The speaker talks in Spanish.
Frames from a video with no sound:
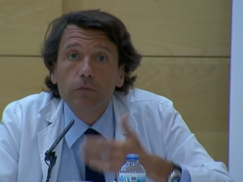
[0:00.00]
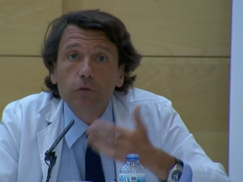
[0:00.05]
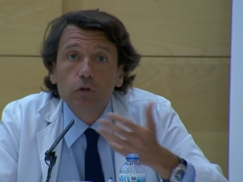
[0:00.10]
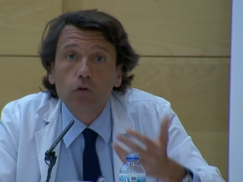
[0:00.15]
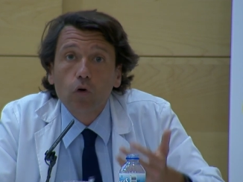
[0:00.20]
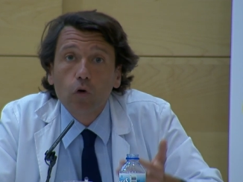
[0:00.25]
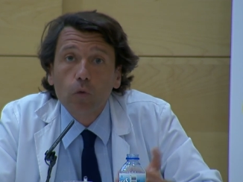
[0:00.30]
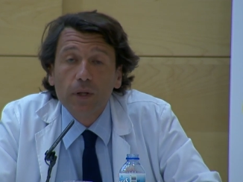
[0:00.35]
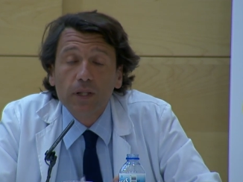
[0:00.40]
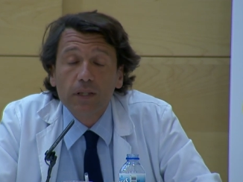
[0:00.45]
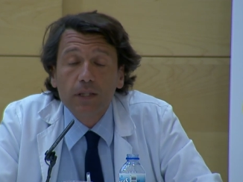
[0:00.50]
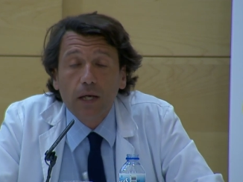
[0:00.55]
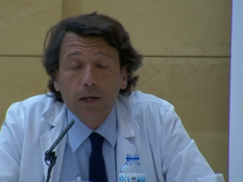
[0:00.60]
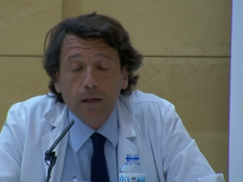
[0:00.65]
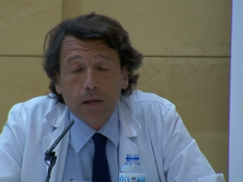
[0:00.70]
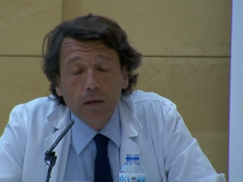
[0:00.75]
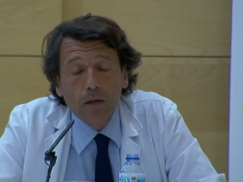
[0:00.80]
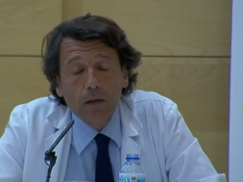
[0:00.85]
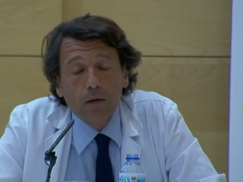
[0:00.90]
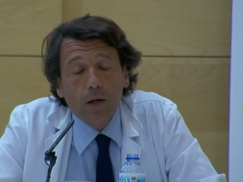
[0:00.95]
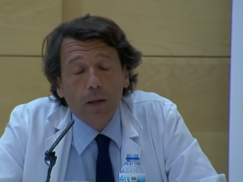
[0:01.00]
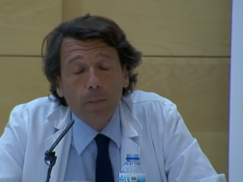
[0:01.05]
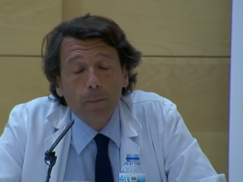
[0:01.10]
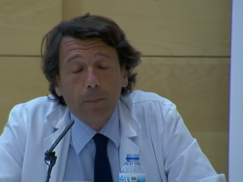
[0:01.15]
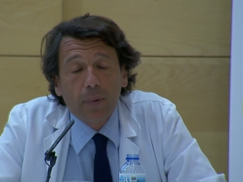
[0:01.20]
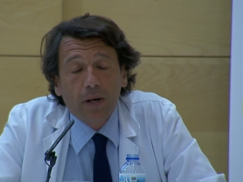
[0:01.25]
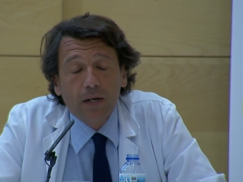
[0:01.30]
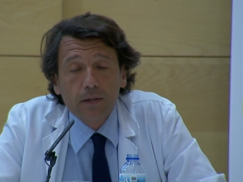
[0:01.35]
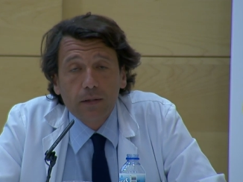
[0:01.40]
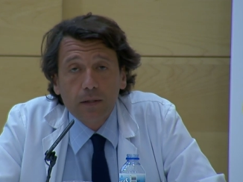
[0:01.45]
solventar en
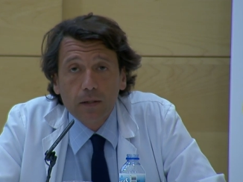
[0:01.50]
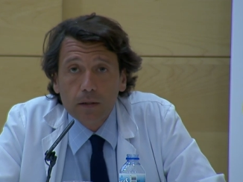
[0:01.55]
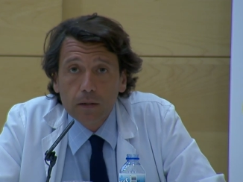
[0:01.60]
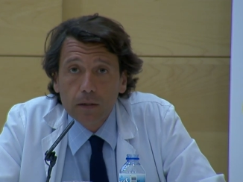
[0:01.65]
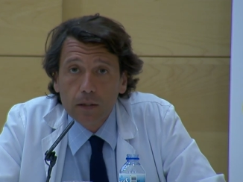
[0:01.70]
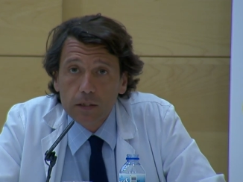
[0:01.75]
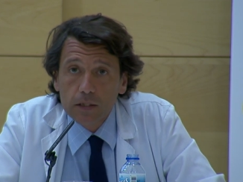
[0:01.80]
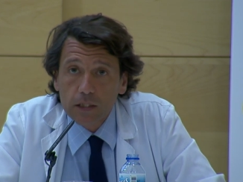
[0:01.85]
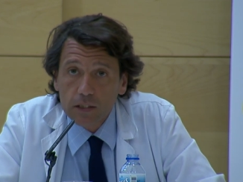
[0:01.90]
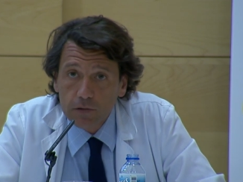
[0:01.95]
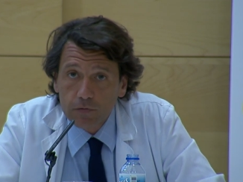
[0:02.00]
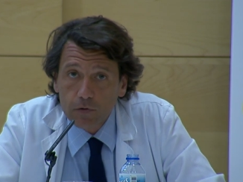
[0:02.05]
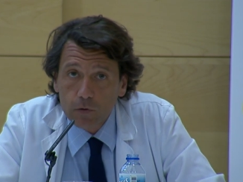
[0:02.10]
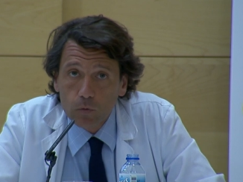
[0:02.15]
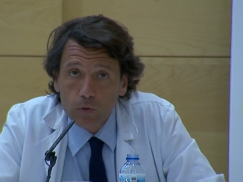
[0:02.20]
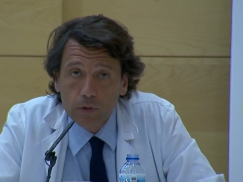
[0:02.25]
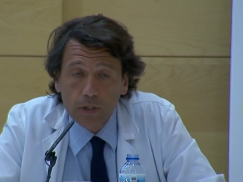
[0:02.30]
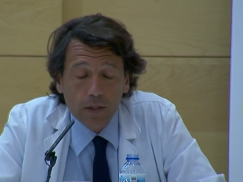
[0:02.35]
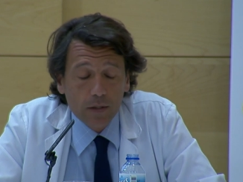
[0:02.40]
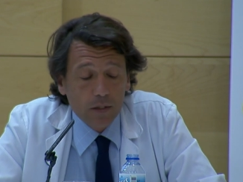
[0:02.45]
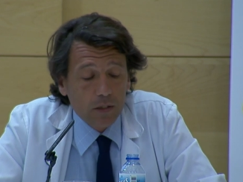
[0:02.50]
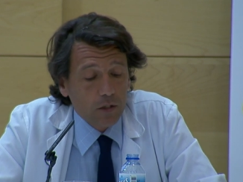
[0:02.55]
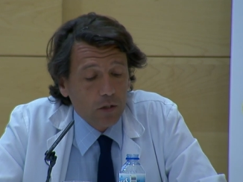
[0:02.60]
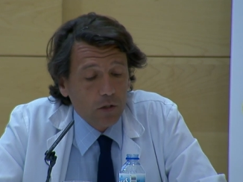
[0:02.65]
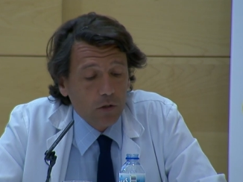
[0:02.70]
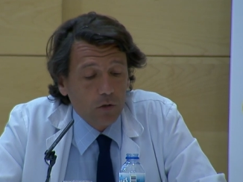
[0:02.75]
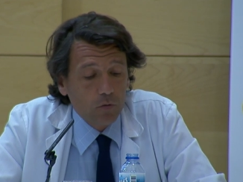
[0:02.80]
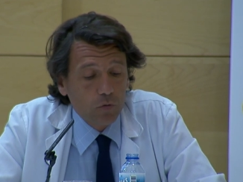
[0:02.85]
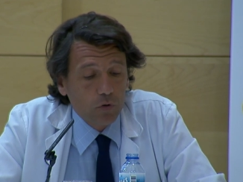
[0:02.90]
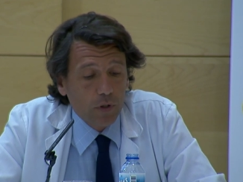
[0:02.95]
parte esas dificultades
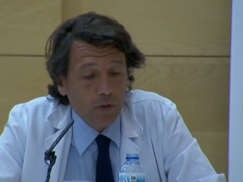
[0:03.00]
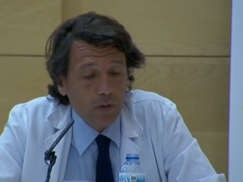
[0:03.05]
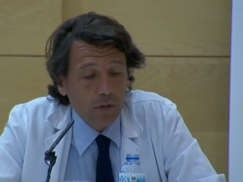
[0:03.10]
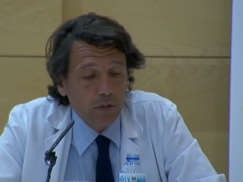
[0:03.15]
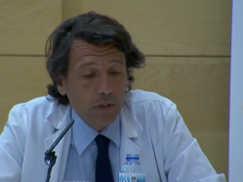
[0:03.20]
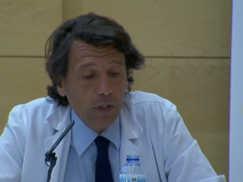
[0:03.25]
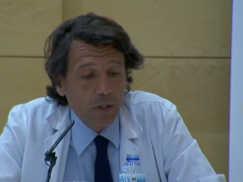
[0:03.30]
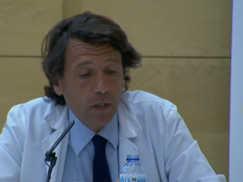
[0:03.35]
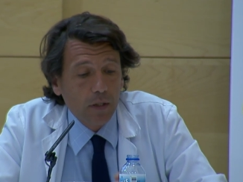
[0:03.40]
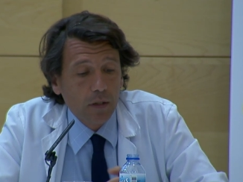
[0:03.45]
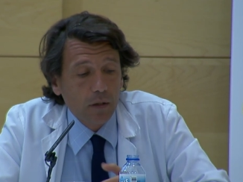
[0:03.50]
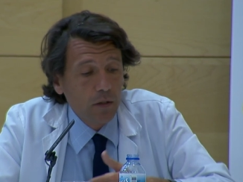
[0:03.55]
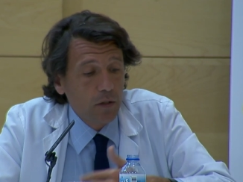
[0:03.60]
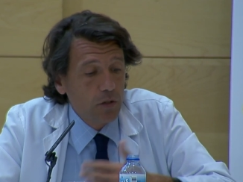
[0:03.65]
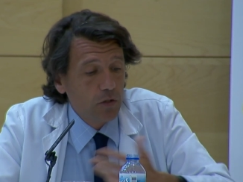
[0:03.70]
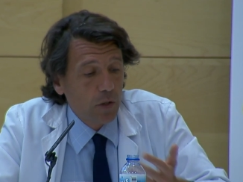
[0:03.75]
que, ustedes tienen,